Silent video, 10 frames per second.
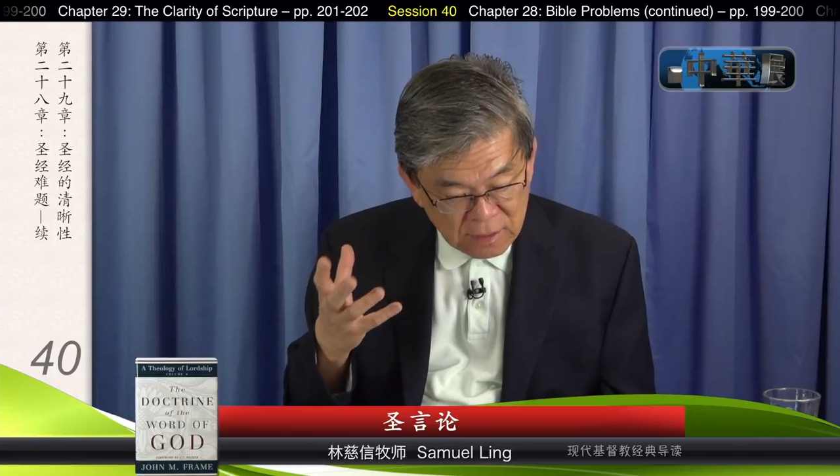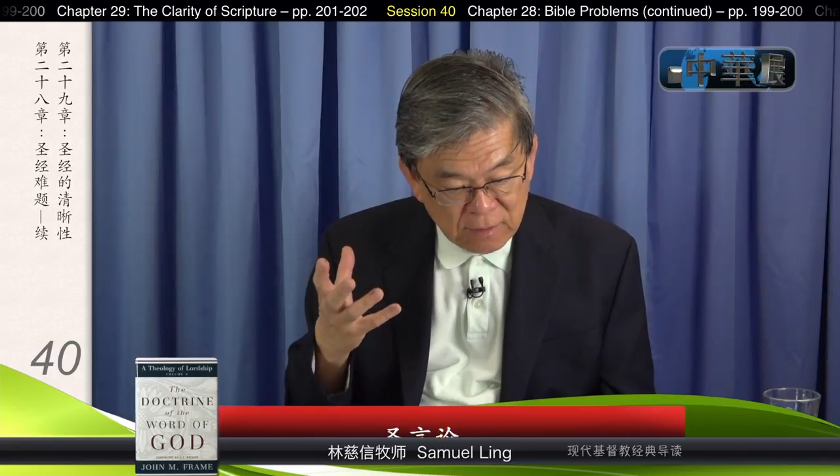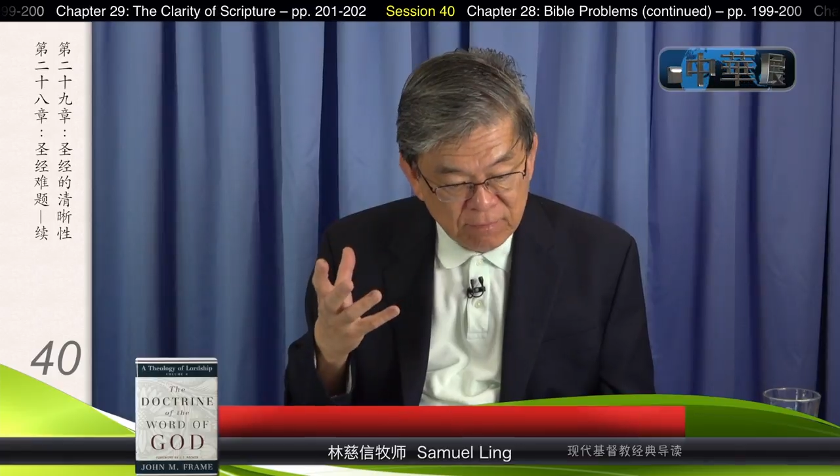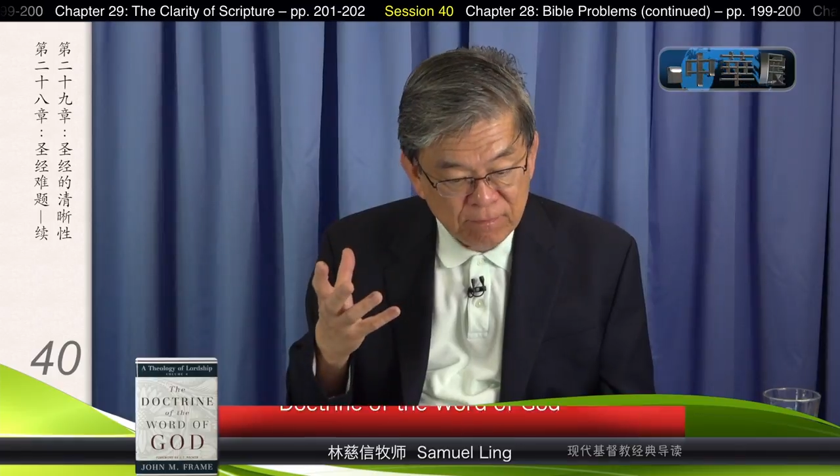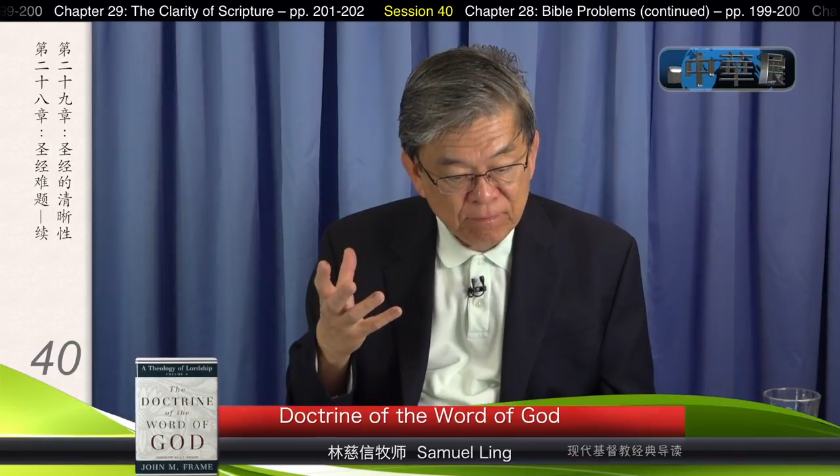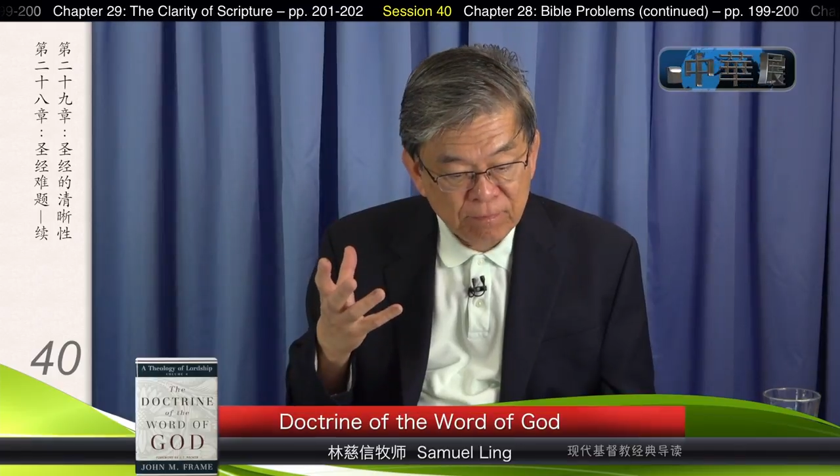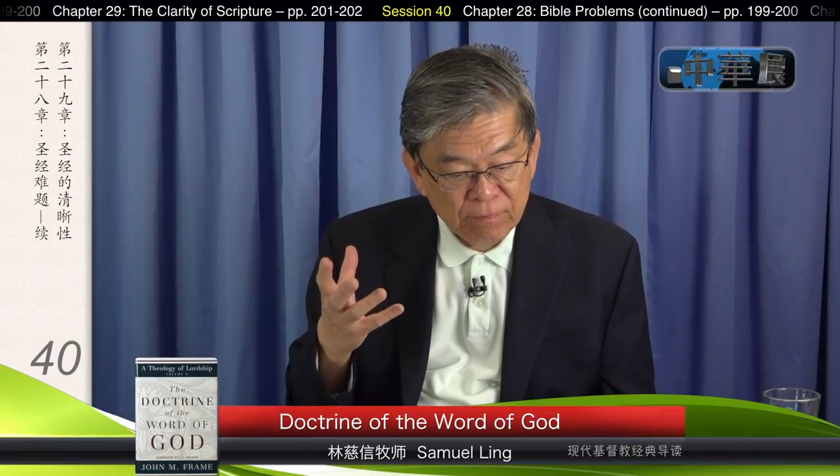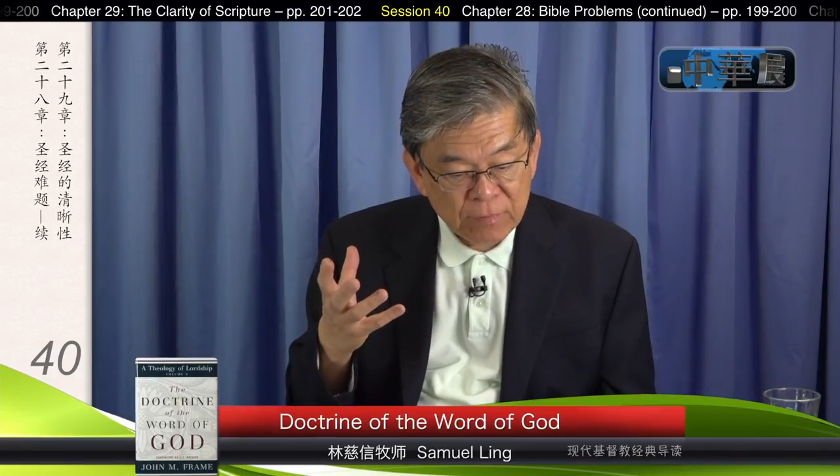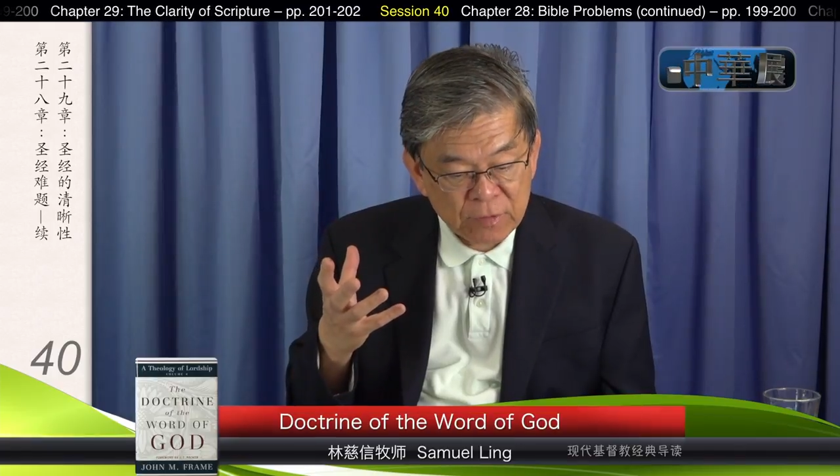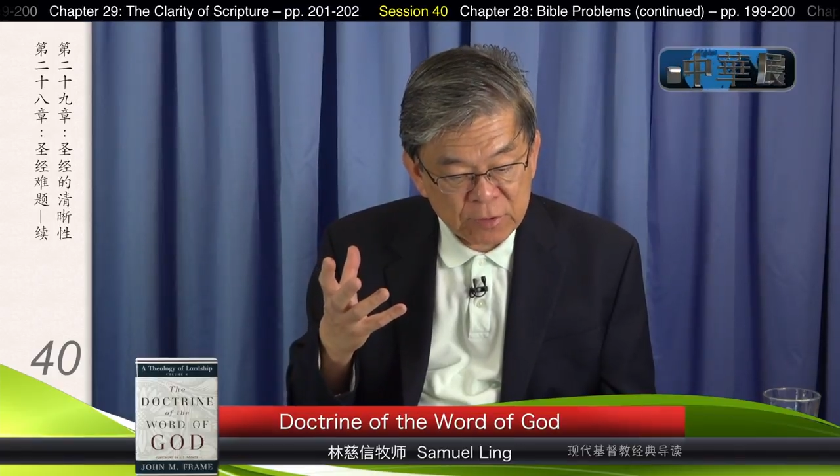力
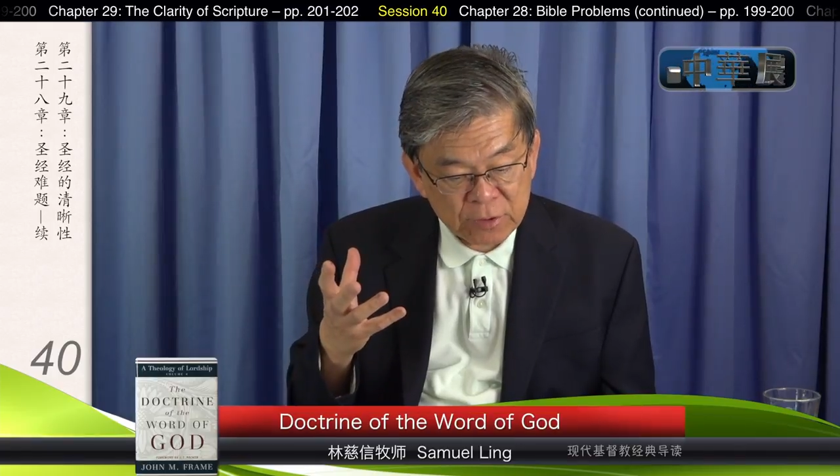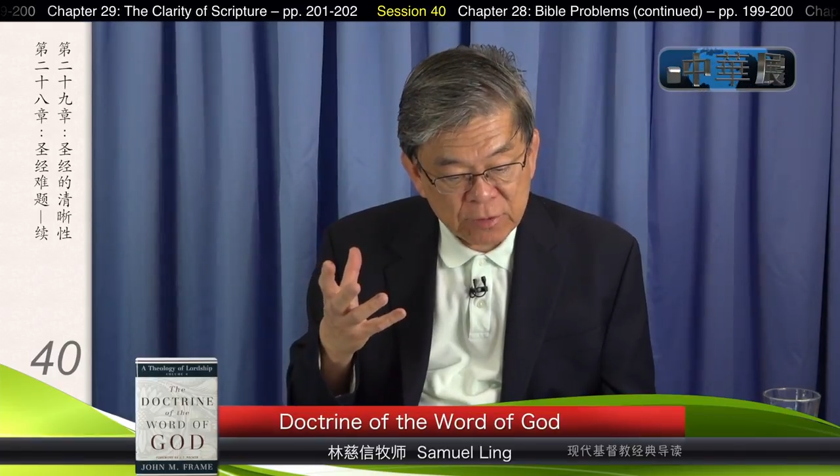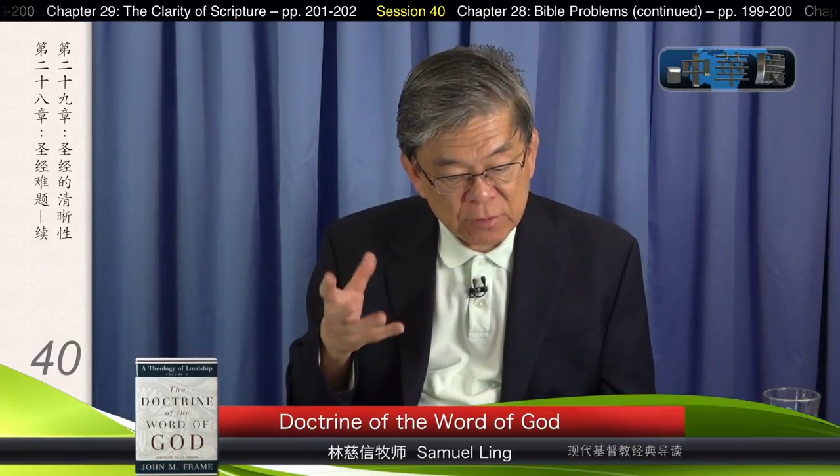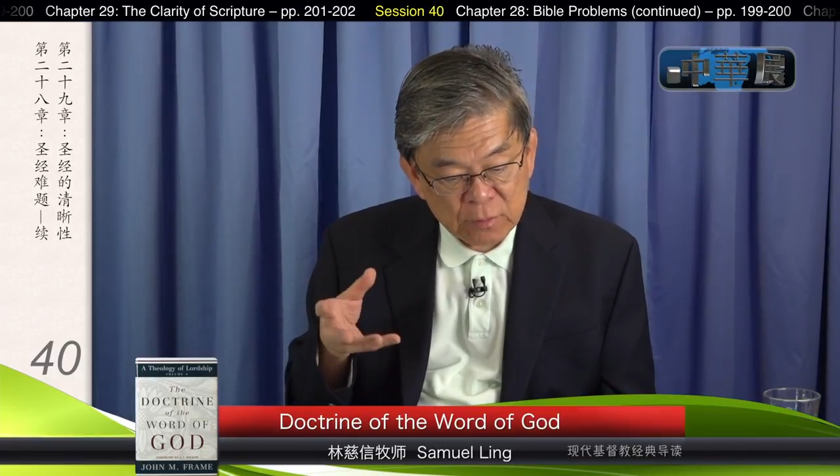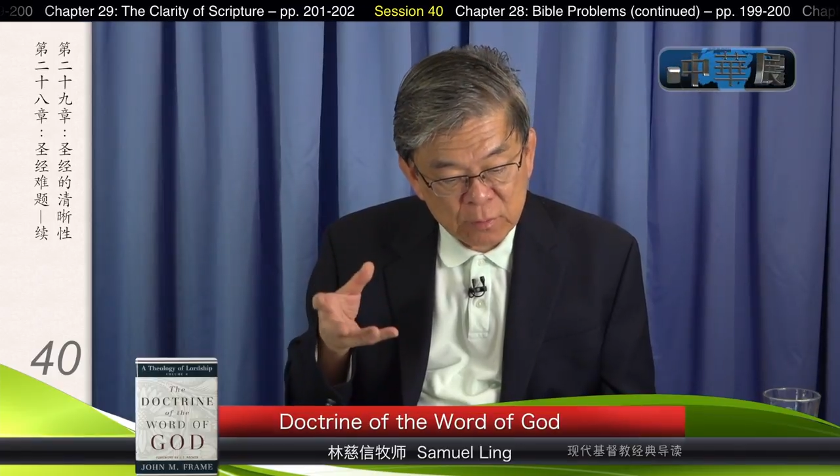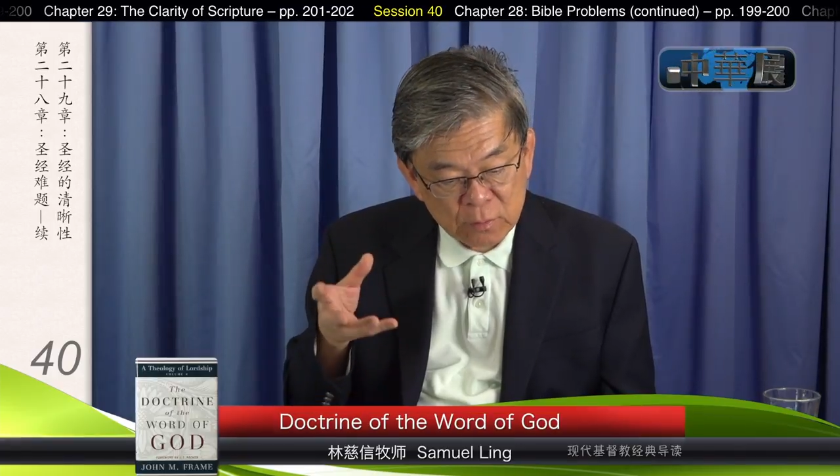是